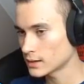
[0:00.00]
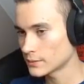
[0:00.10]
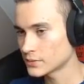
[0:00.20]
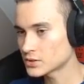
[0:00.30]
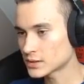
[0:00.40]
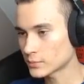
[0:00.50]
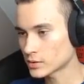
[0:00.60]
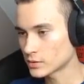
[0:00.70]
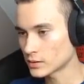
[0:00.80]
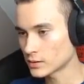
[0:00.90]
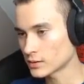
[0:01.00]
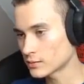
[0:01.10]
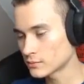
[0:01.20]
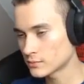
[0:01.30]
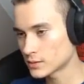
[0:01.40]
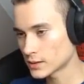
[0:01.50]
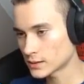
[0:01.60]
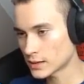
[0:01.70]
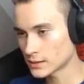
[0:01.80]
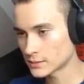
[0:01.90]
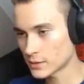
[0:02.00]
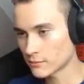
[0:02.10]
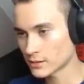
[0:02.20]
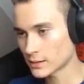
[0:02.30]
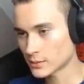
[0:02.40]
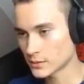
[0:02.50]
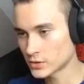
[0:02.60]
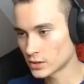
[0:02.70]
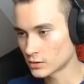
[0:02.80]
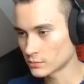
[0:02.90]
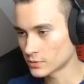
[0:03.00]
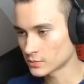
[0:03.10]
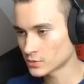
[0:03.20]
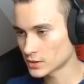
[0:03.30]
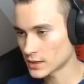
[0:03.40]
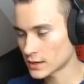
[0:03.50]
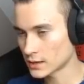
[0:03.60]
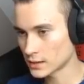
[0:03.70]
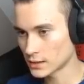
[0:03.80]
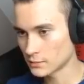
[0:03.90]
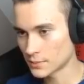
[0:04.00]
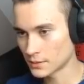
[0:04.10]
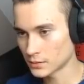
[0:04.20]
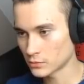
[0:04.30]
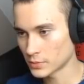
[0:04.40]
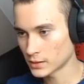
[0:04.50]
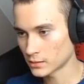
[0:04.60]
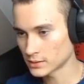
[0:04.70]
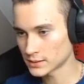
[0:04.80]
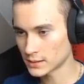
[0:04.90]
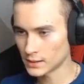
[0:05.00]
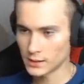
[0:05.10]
Bo jeszcze tam to hektary, co miałem na tamtej wsi, to posprzedaję i będą pieniądze.